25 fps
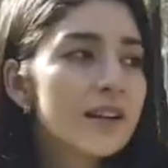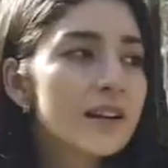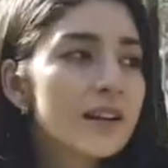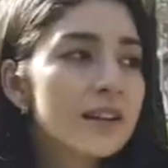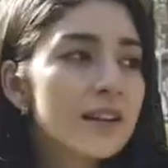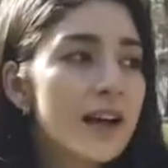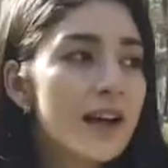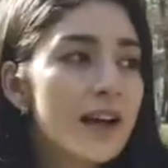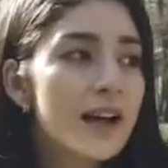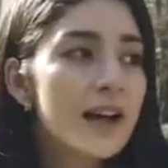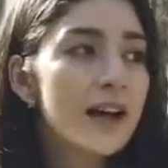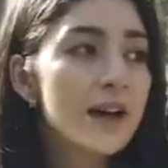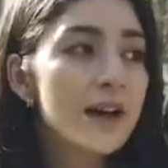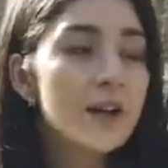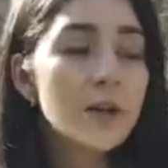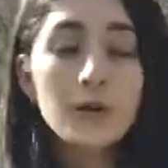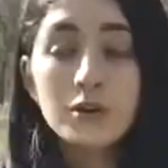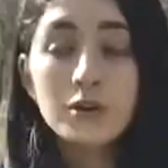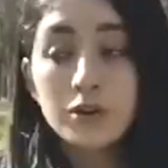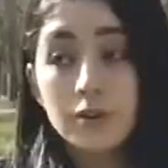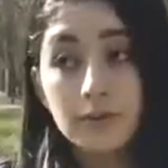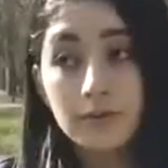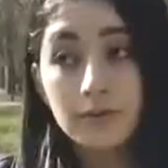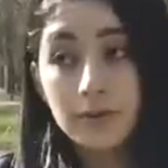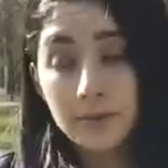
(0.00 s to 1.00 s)
Я
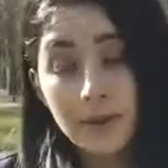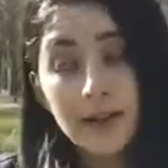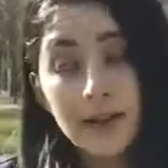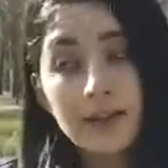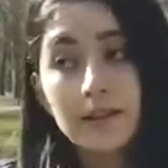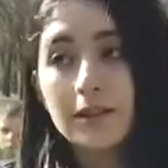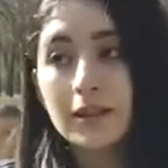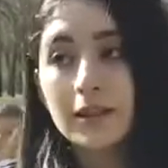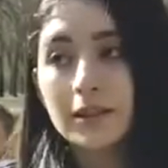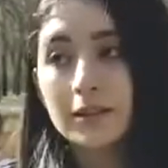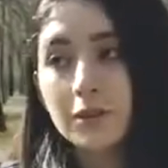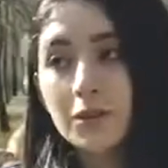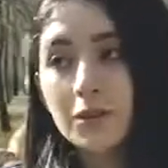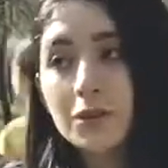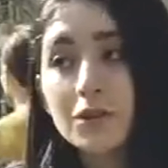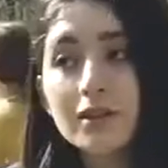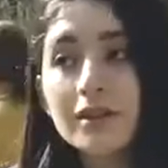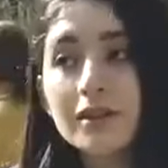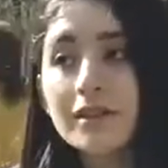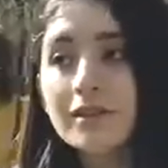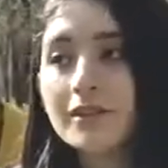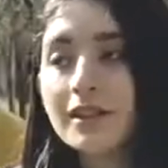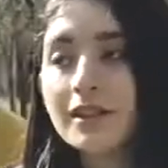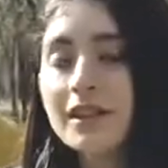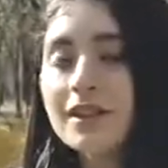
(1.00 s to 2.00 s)
очень внимательно
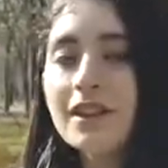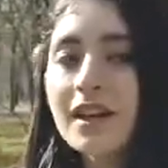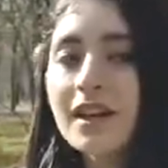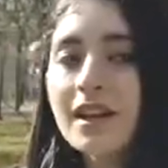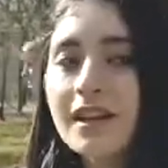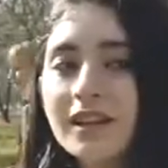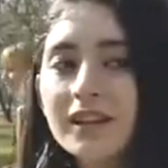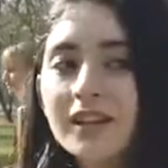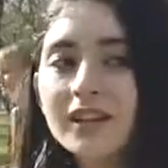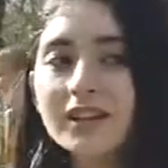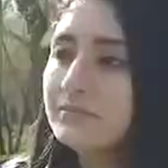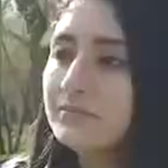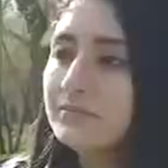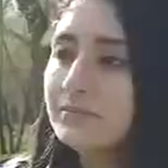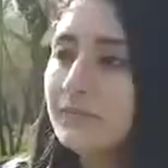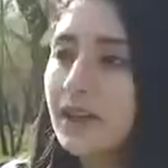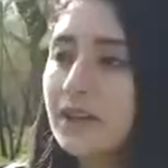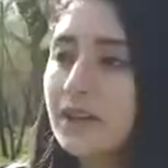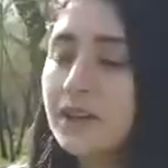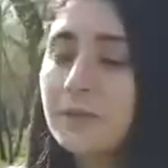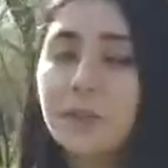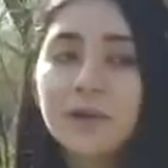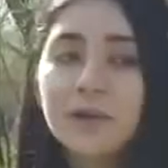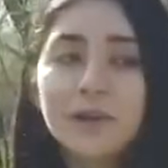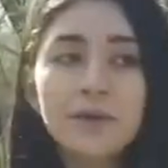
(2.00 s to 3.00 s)
слушала врачей.
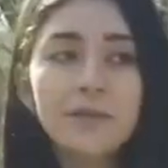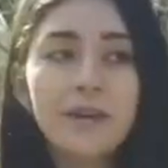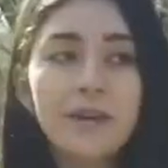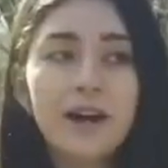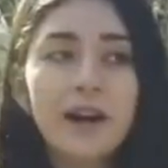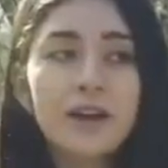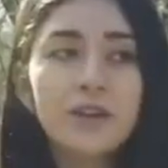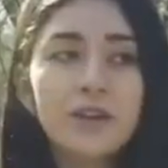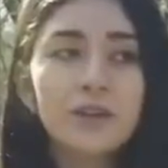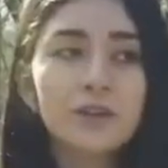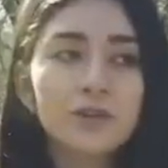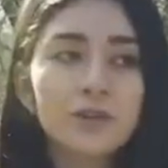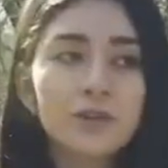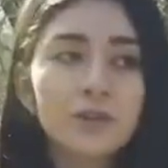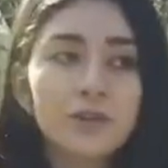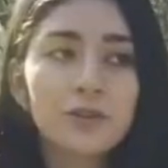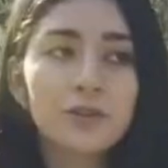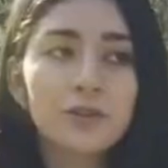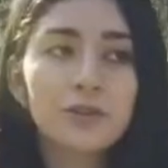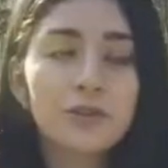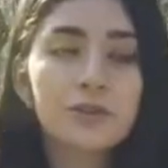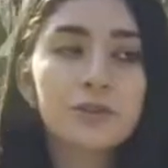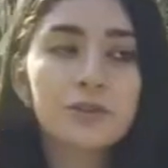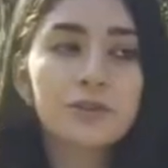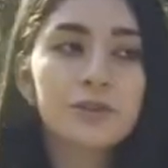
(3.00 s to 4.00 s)
Они понимают,
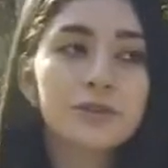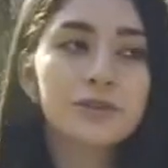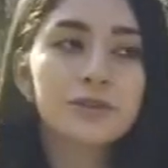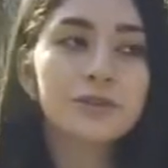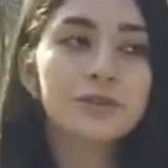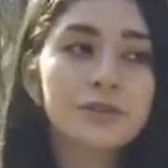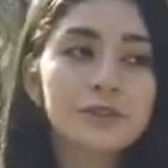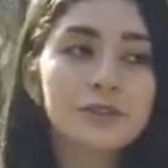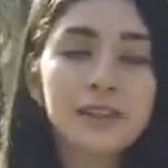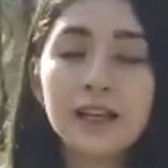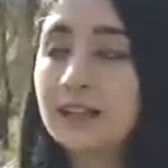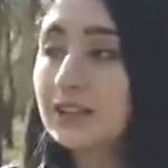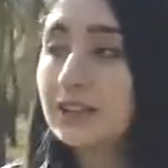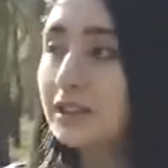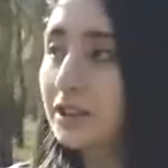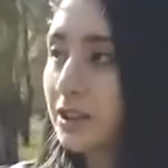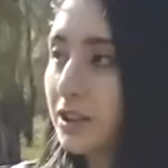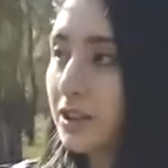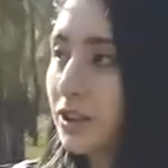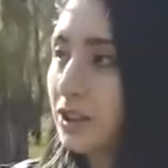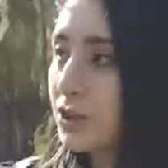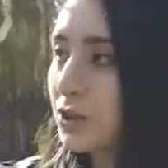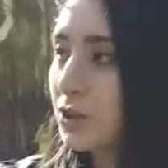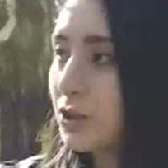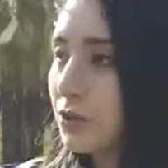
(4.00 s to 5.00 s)
что я не
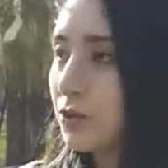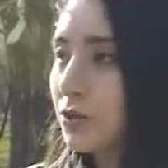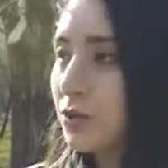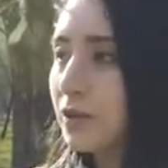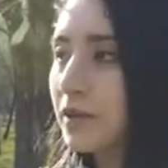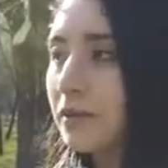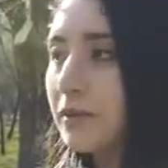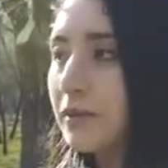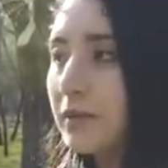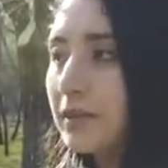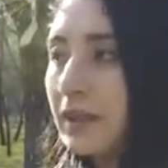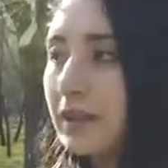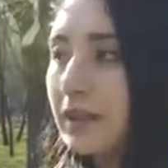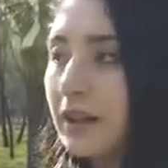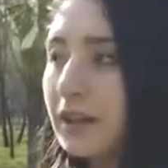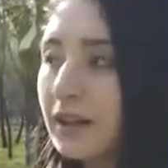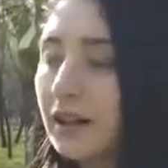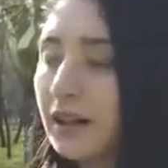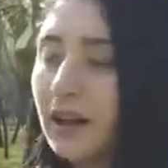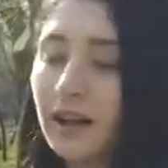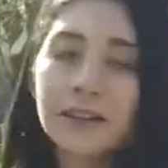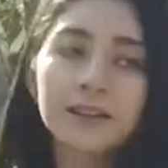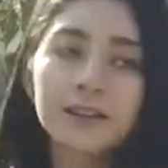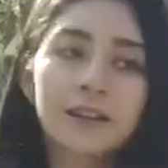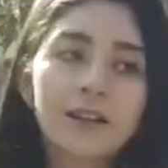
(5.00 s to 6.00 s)
слышу, и мне
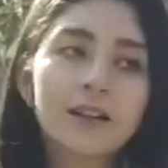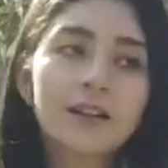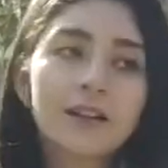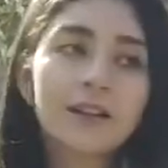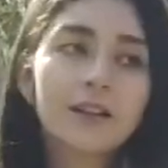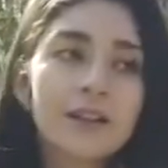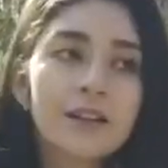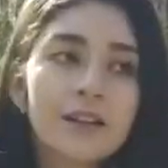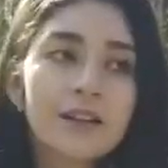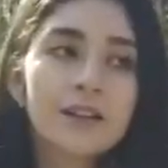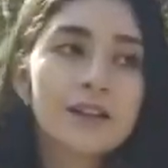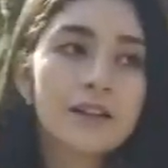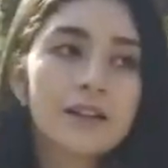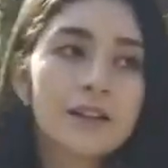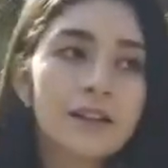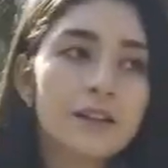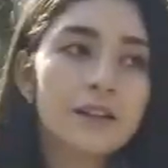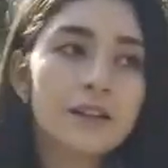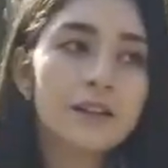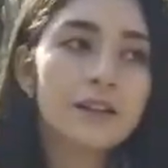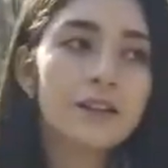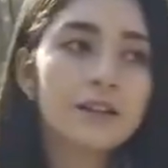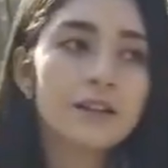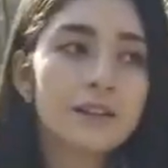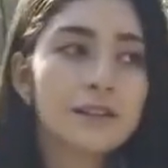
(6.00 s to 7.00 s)
надо как-то
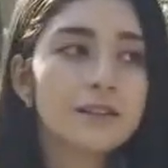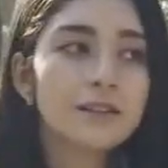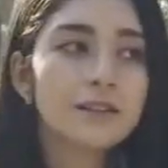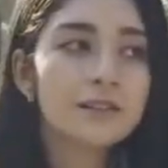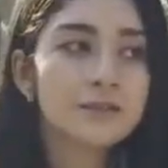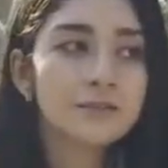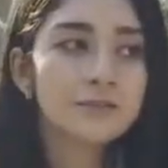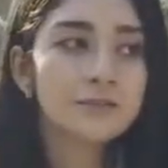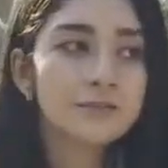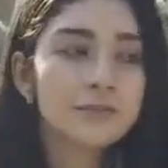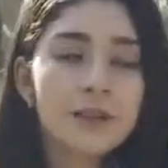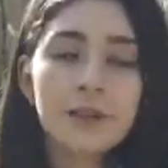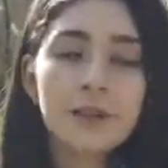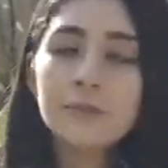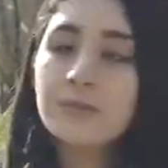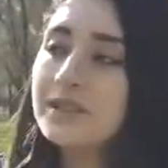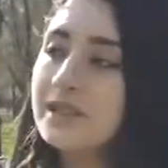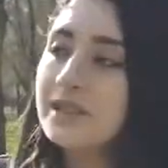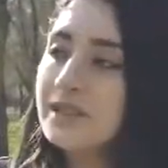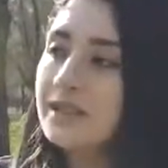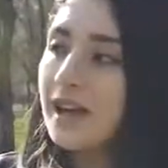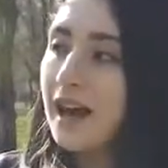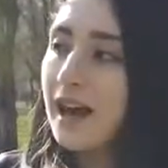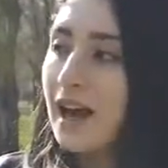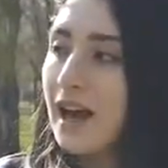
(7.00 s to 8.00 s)
э,
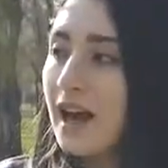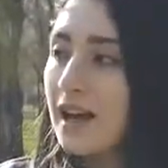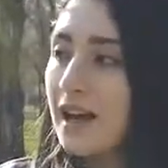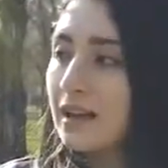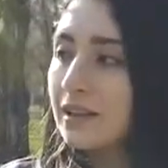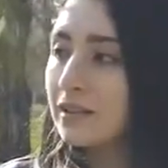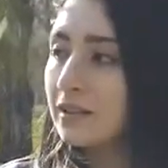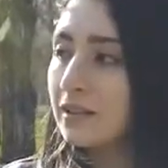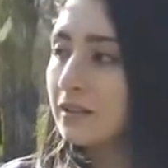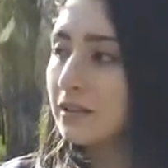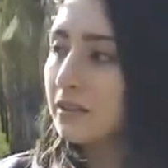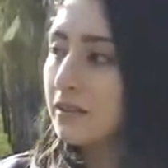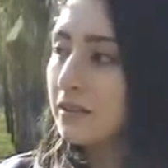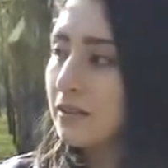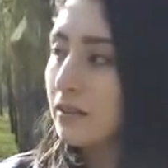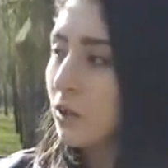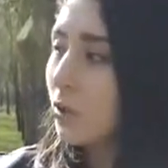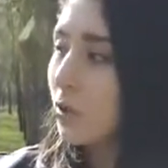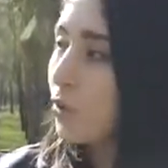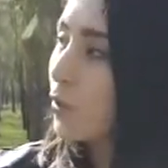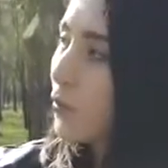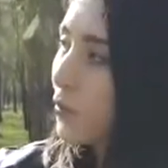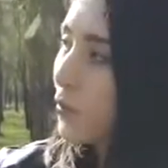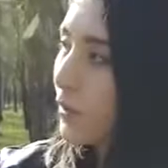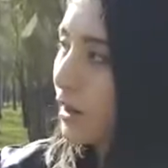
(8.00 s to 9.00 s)
объяснять
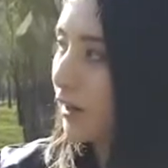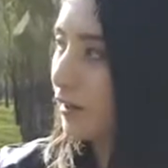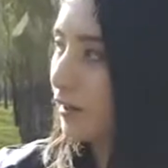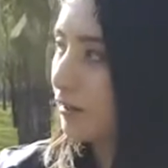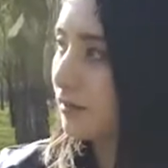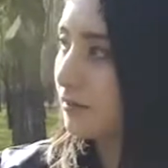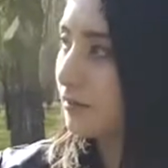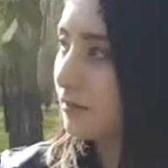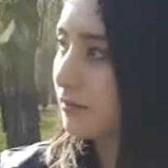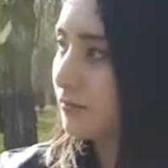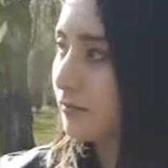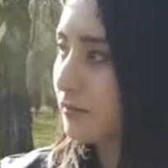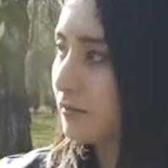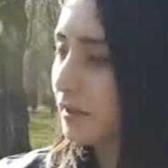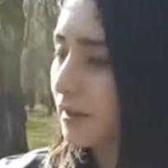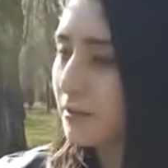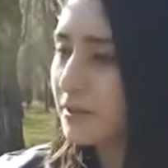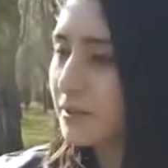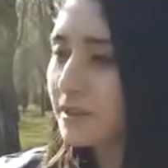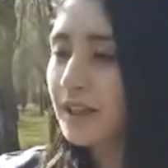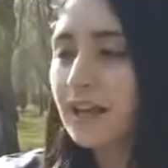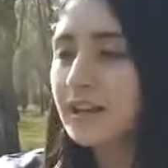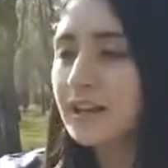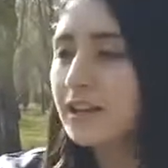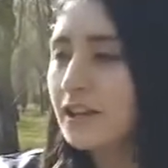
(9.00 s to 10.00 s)
громко.
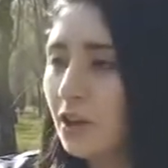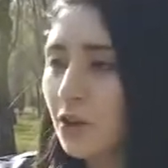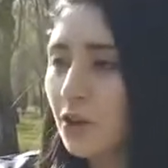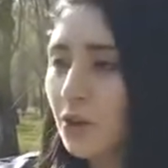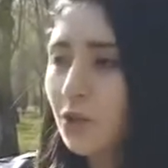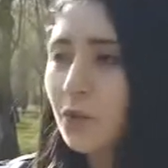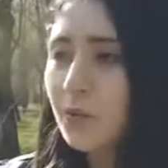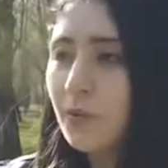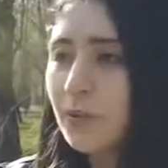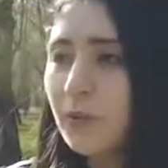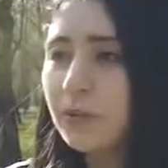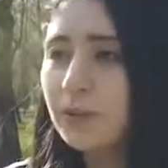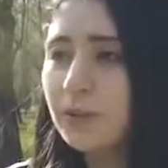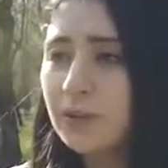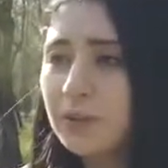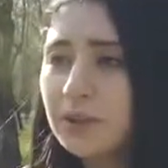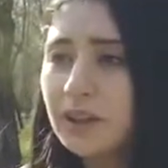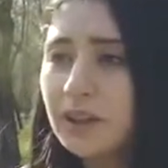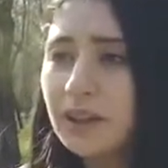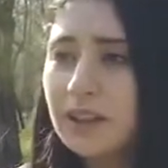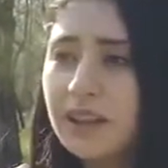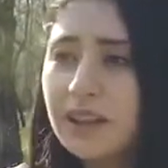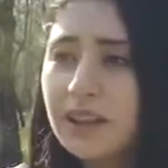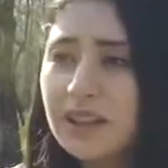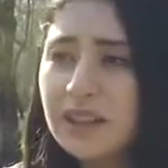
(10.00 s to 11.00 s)
Обязательно громко, потому
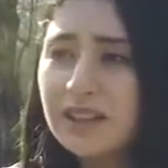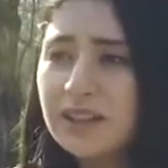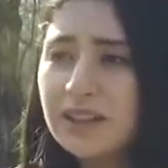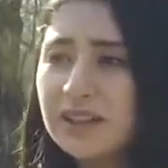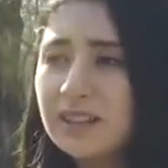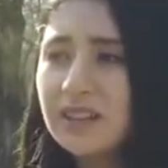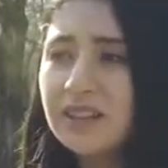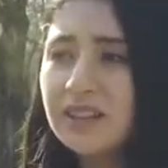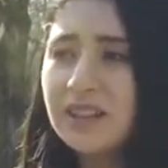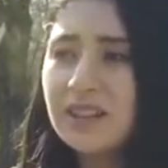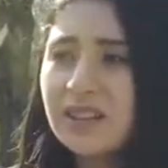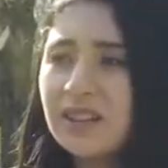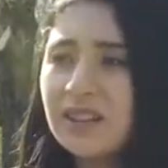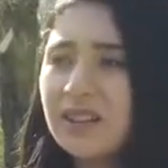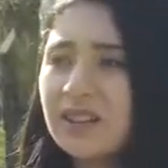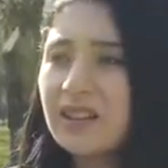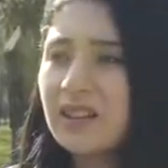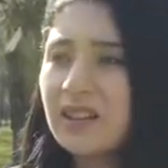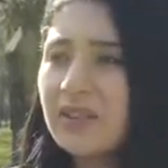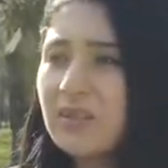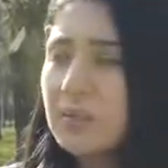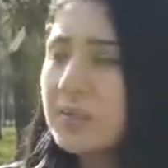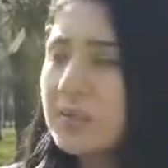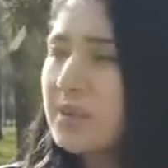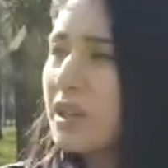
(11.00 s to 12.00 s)
что если тихо,
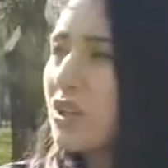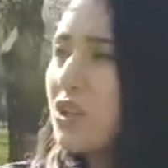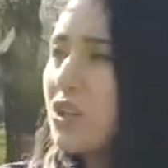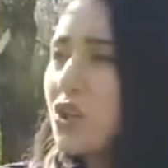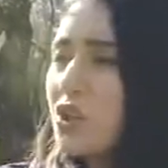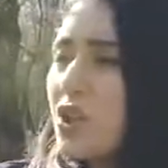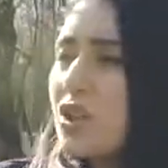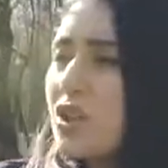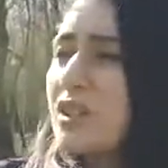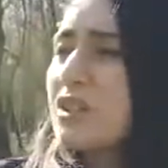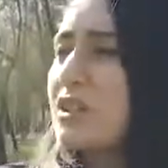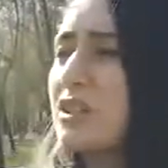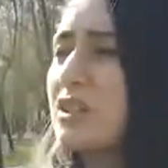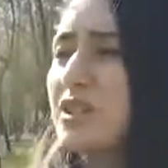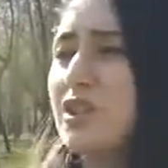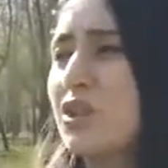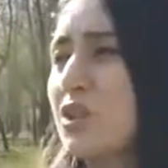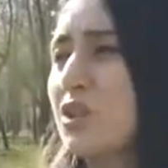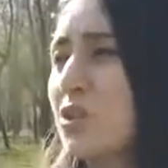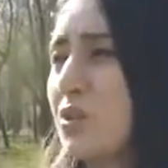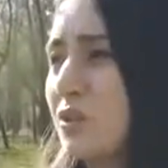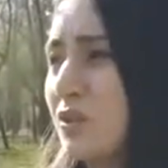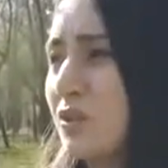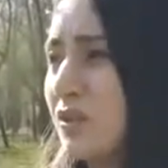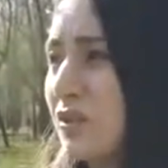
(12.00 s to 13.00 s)
я вообще ничего не
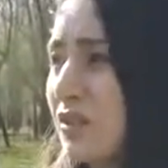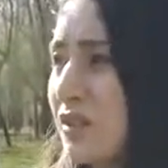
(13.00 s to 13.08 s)
слышу.